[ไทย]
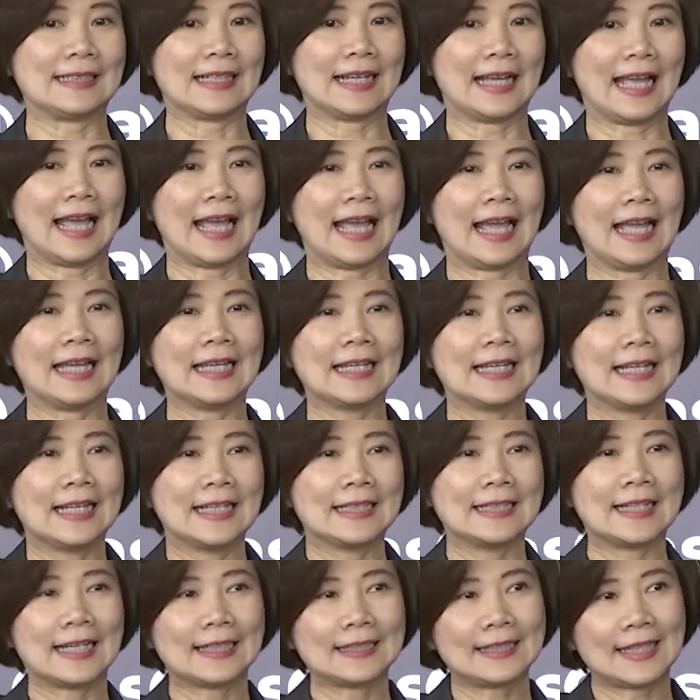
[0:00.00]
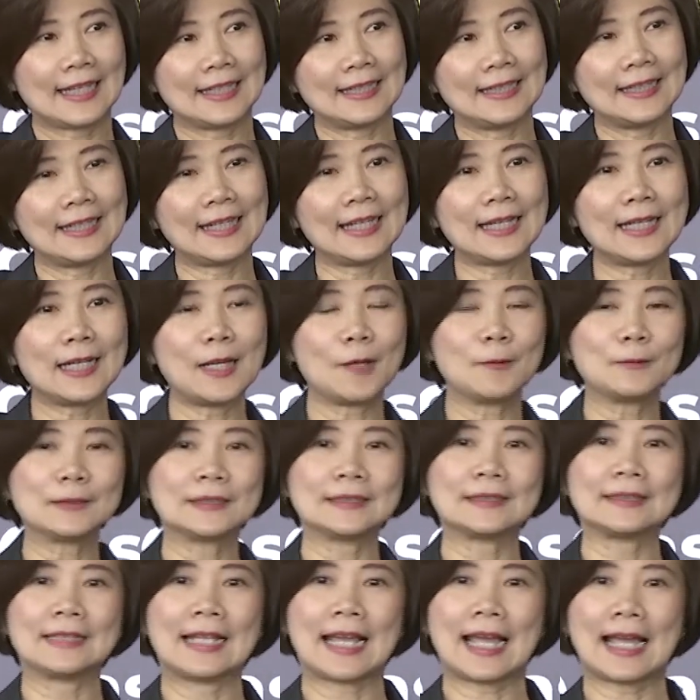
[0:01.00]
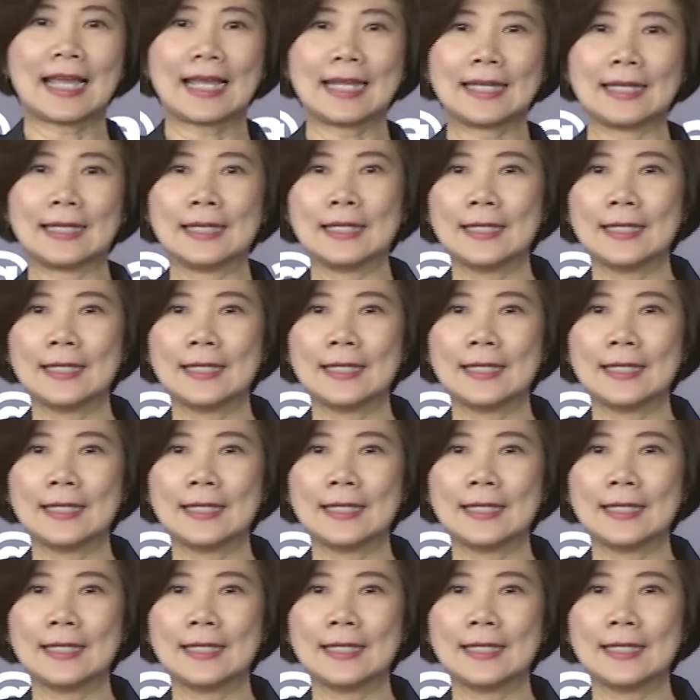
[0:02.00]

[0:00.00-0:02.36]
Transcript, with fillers: นะคะดังนั้นเนี่ยเราจึงได้